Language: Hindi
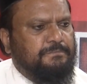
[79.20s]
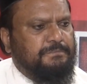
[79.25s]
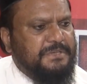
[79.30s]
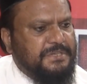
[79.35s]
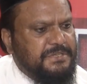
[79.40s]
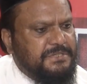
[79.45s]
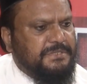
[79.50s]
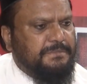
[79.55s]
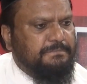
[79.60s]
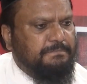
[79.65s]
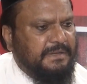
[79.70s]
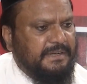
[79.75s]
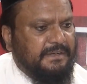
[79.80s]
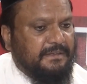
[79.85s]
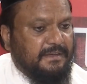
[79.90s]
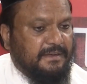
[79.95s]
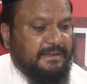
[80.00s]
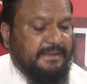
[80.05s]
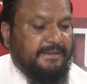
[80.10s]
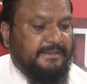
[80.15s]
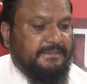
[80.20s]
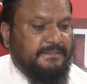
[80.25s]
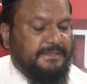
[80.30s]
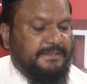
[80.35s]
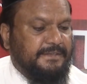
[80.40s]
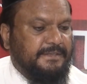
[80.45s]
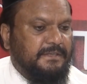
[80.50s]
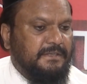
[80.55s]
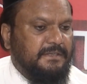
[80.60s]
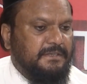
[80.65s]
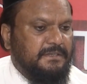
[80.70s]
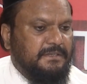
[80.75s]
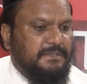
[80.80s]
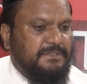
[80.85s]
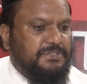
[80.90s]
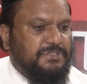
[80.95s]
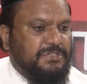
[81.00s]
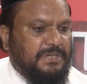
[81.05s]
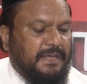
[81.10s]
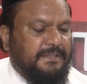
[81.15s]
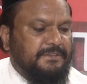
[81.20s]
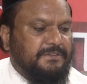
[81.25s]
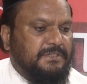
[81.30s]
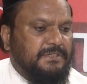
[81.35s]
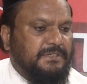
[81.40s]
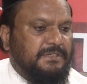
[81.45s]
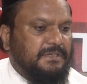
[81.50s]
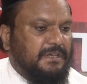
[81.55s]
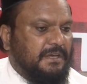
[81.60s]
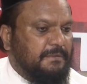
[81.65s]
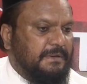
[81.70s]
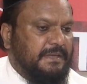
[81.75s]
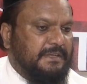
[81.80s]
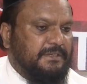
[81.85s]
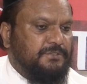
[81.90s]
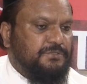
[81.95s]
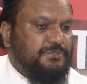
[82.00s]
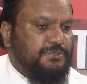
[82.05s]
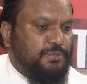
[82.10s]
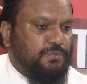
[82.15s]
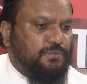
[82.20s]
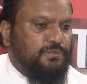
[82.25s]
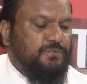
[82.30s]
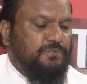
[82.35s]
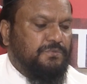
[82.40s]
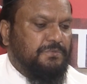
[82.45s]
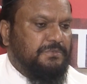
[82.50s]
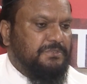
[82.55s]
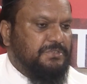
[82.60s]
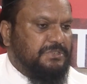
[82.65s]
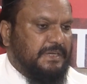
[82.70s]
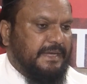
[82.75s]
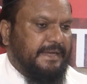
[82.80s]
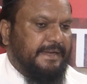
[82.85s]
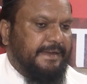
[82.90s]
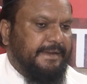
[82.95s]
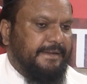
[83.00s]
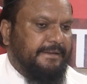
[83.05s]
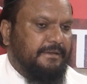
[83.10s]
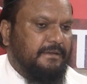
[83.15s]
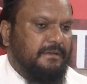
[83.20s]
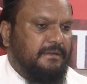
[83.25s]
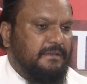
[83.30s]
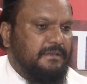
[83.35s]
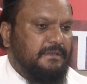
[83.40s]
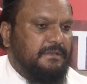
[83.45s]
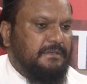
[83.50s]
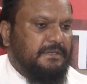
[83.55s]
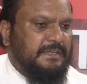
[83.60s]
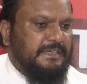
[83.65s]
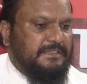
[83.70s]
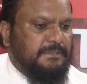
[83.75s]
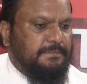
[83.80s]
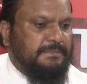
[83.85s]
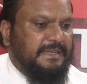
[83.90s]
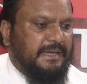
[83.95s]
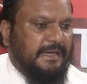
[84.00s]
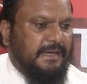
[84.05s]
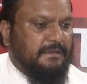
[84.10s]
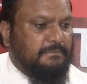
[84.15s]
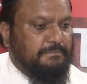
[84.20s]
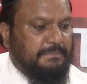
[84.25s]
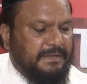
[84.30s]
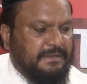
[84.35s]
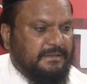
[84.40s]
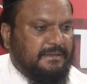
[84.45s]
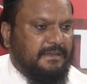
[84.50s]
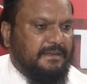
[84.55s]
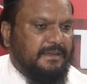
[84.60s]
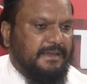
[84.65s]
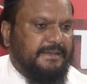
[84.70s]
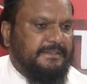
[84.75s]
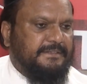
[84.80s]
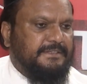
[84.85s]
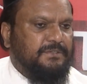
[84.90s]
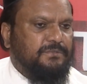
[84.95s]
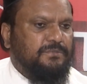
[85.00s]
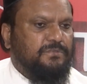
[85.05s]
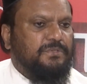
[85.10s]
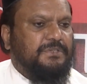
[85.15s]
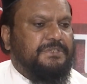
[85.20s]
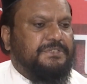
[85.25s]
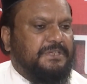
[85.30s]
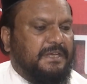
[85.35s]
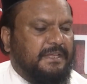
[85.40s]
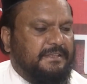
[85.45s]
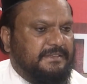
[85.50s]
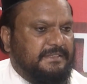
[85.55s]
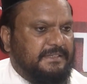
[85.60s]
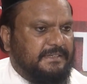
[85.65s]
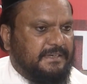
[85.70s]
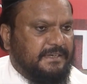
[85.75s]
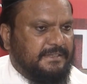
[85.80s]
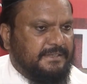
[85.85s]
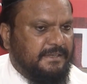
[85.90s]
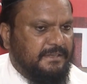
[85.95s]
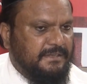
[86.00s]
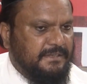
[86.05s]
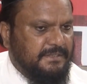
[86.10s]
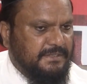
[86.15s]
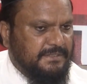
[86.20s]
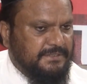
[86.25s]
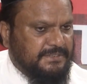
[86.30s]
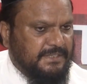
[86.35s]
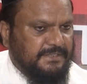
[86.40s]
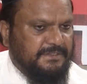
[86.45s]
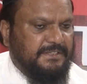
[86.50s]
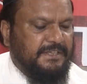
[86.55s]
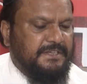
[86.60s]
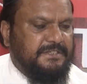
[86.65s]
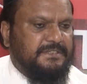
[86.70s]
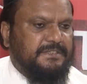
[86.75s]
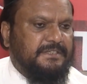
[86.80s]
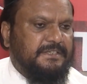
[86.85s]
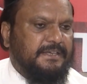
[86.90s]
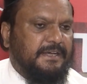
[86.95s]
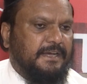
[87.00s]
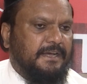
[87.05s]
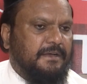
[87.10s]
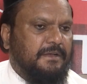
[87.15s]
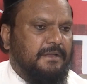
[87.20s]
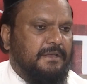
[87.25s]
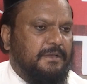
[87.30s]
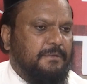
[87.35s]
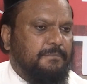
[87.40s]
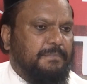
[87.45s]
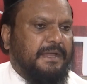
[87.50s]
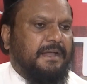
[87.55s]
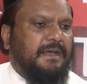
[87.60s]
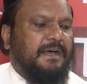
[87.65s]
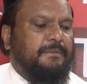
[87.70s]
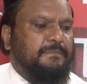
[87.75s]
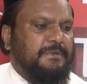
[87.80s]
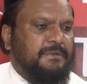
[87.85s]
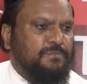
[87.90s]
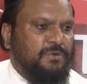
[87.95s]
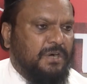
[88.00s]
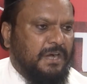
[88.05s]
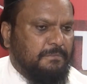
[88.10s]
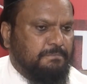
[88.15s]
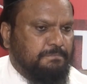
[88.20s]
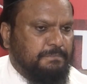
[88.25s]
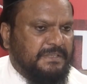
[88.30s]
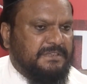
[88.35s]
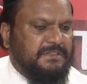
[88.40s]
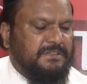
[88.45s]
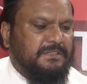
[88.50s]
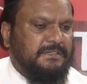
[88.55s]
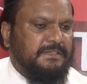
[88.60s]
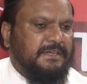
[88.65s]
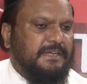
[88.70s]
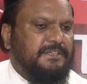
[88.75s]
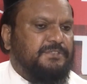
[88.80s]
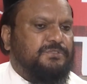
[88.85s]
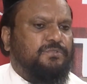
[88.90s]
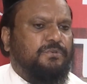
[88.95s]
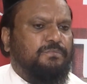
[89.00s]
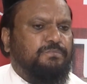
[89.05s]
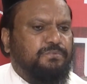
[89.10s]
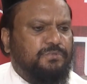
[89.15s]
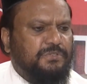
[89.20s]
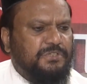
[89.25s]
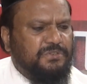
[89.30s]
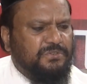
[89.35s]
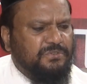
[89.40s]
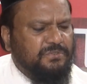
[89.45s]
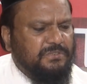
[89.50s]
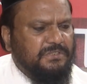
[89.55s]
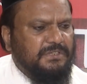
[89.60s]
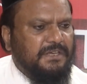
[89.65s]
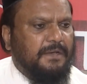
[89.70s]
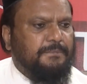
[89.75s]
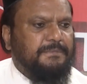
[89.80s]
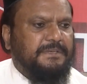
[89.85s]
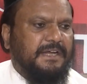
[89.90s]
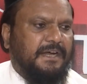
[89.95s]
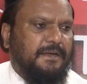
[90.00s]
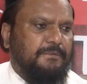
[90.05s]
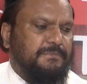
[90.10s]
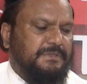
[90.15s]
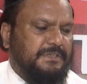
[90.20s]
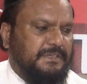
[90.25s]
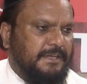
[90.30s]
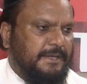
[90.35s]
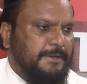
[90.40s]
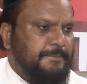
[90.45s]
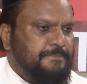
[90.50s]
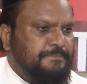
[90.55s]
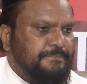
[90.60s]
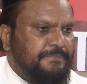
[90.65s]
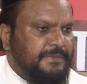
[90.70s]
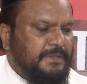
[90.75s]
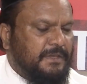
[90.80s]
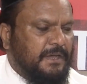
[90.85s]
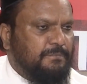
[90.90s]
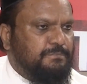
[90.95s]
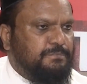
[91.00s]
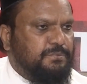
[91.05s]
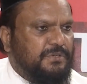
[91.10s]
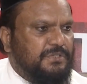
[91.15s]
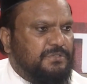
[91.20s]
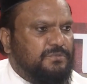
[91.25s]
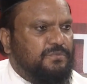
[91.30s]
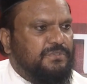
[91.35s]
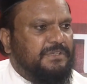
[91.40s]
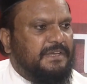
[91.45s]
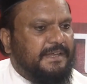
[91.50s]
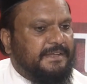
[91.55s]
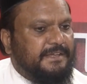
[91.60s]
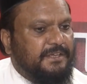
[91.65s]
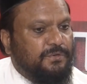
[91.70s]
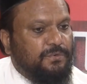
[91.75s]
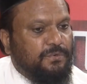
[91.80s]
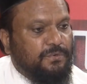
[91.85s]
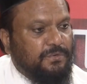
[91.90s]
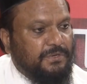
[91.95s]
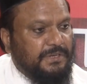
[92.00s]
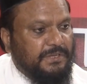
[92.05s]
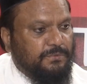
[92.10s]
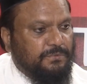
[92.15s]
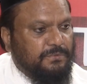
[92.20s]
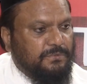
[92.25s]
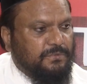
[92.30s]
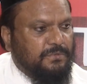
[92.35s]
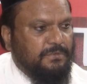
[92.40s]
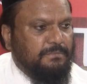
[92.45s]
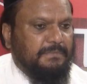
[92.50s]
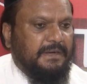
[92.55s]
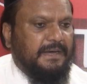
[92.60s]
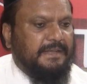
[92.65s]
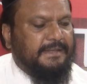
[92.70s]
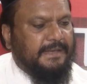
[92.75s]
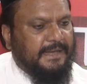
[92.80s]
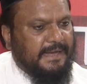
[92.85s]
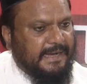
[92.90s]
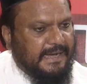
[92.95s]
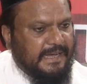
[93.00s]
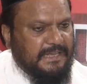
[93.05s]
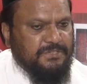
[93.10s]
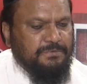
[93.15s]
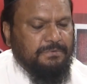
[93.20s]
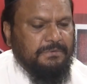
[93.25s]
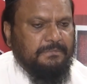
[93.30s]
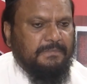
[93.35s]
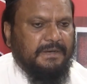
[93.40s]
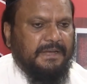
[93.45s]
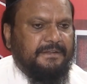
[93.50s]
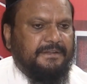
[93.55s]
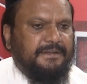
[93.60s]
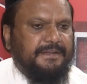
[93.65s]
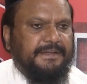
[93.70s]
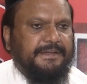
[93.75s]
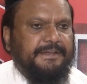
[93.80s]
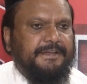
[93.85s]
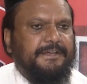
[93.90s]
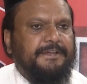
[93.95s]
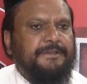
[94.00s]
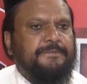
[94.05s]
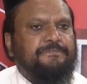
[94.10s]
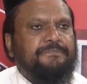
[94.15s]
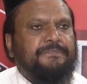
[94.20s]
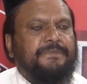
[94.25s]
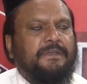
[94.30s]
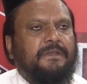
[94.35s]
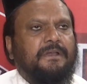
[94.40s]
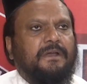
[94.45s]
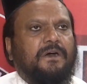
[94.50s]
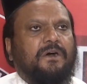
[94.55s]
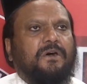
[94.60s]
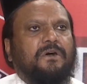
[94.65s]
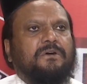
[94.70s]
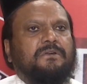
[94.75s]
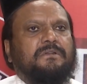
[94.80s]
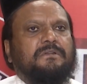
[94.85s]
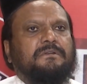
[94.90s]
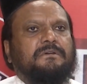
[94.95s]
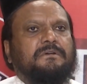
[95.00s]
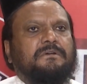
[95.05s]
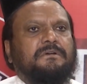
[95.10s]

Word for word: पीस बनकर आए थे शांति अमन सुकून चैन इतमान बनकर आए थे उन्होंने शांति का संदेश दिया पैगाम मोहब्बत दिया इसको पूरी दुनिया में आम किया अब पूरी दुनिया के लोगों ने उनको माना आज भी मान रहे हैं और